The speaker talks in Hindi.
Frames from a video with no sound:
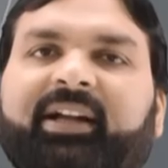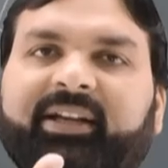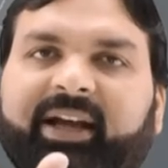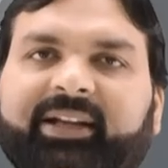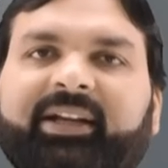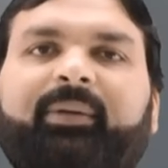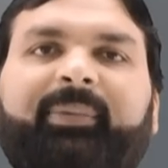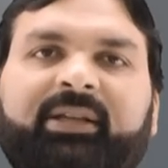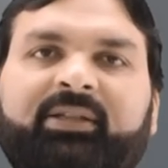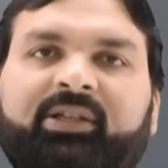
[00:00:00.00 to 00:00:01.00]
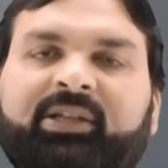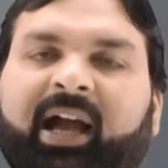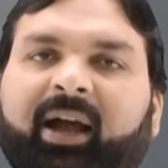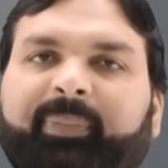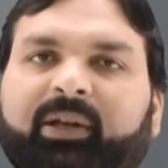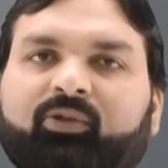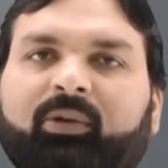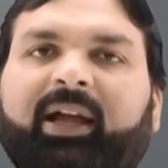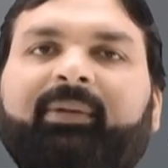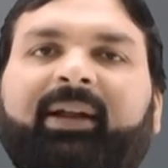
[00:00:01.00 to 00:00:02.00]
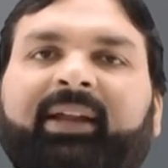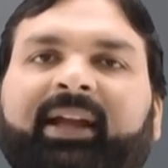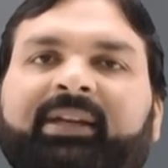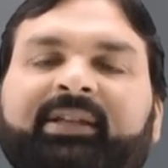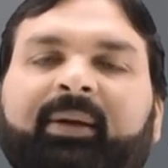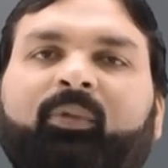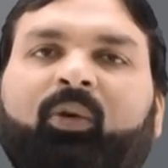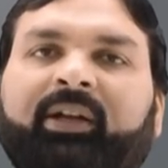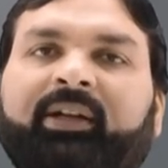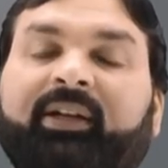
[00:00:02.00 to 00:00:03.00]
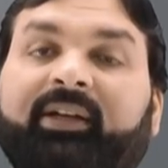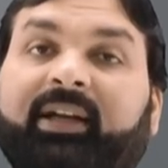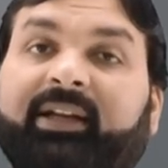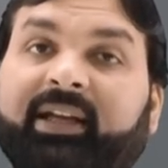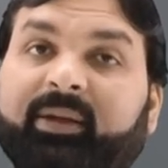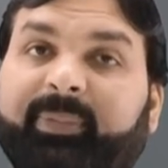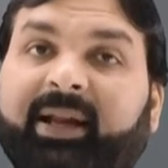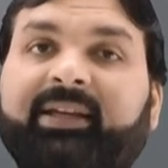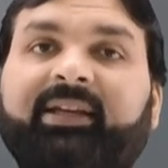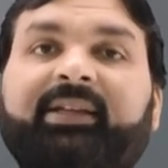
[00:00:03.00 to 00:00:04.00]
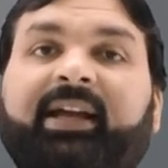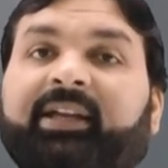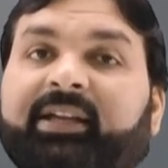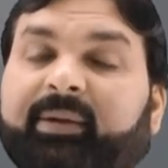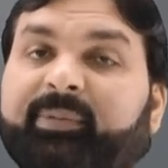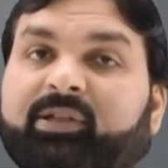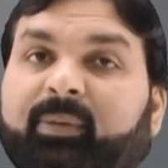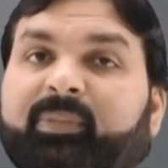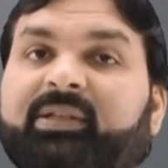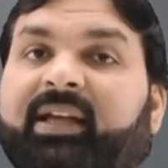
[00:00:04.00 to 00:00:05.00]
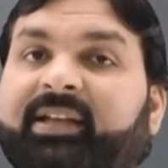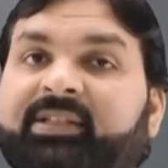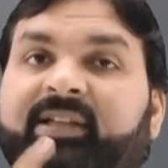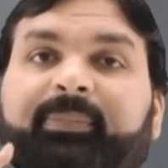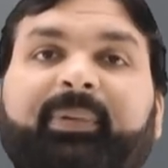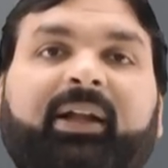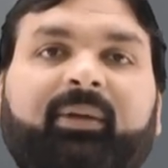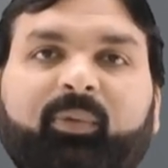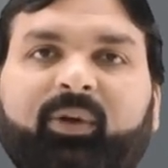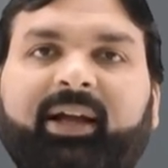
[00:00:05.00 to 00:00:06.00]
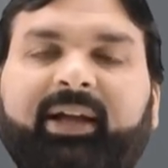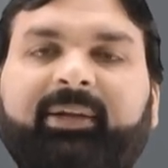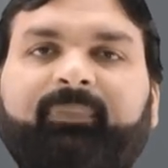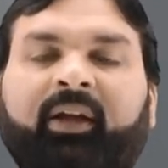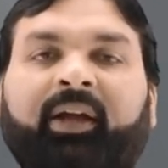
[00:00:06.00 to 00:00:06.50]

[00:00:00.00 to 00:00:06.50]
e का टारगेट बैच जहां पर जुलाई वाले एग्जाम को ओरिएंटेड करके ही पढ़ाई की जाएगी यह भी 26 तारीख से ही प्रारंभ हो रहा है